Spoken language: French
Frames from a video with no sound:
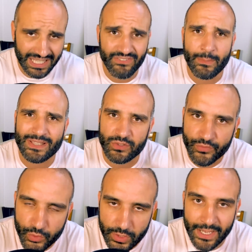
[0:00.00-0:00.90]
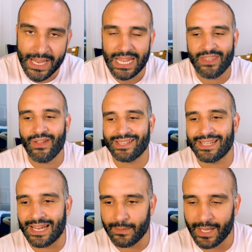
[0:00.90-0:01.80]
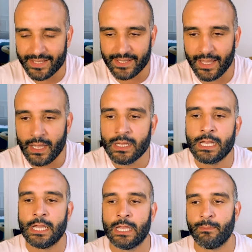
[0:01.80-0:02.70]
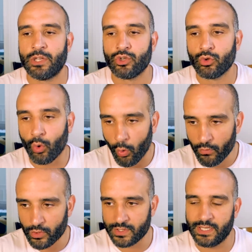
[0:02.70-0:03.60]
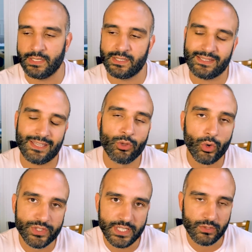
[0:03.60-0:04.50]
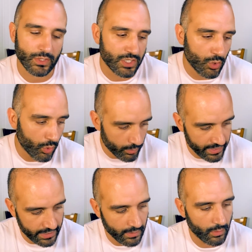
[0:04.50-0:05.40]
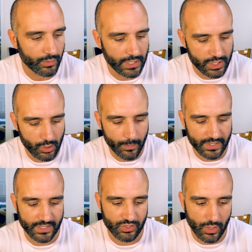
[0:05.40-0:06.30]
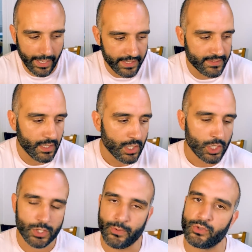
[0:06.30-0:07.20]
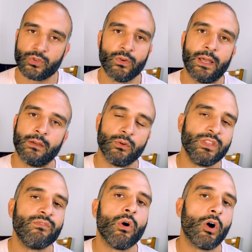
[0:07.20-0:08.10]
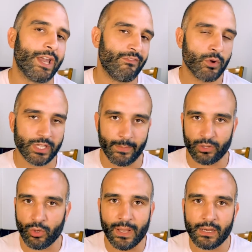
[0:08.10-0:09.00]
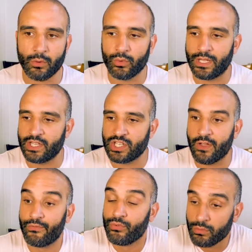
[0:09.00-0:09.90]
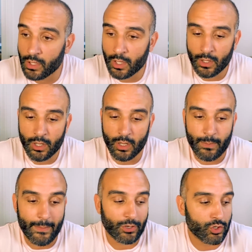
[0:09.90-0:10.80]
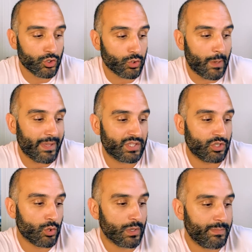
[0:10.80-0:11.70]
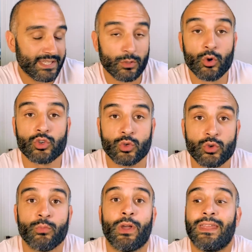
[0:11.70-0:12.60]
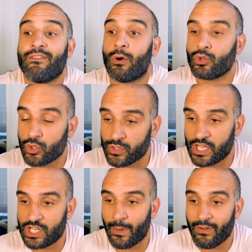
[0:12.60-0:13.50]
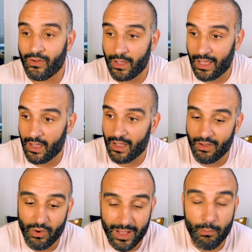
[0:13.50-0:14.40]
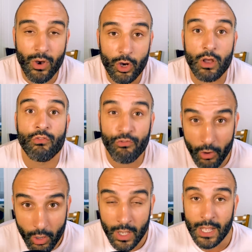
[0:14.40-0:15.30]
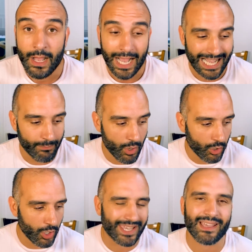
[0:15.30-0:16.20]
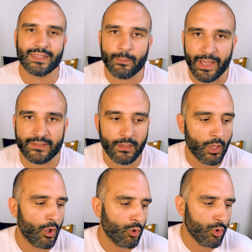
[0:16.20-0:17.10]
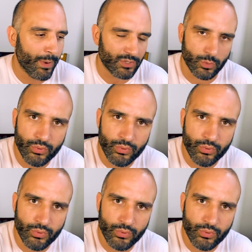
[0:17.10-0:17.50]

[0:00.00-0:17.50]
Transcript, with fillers: Il va pas s'en foutre, il va essayer de la libérer, etc. Mais je trouve que ça serait une redite. On a déjà eu Robin, on a déjà eu le personnage de Ace. Je pense que voilà, au niveau enlèvement, on n'est pas trop mal. On a déjà vu euh, pas mal de choses sur les personnages de One Piece. Aujourd'hui, on peut aller vers autre chose et j'aimerais avoir un Hancock fort, un Hancock qui a un impact, ou par son